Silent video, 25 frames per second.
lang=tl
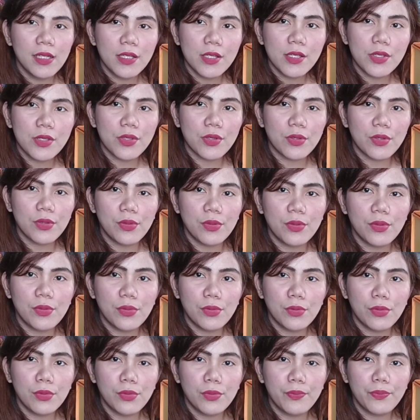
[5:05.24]
So,
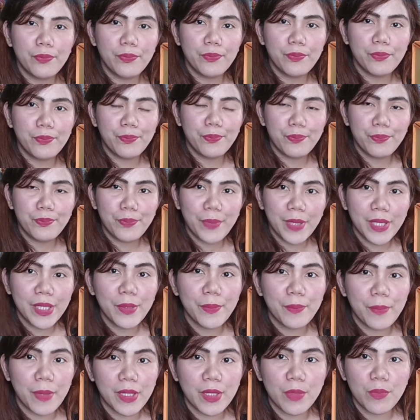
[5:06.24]

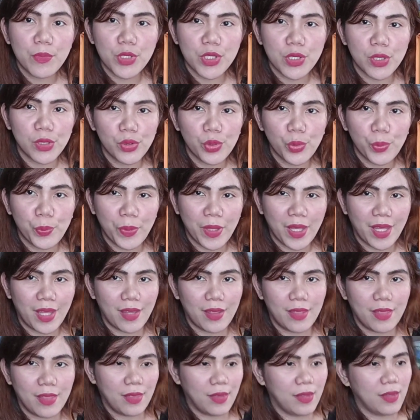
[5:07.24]
pwedeng pwede mo siyang
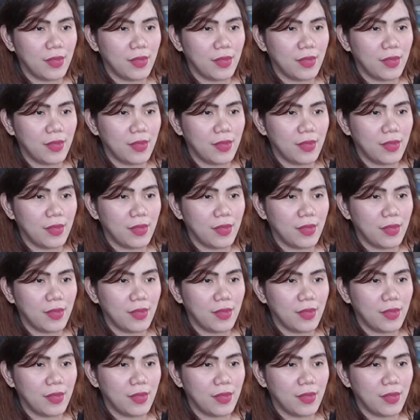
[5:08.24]
tupiin.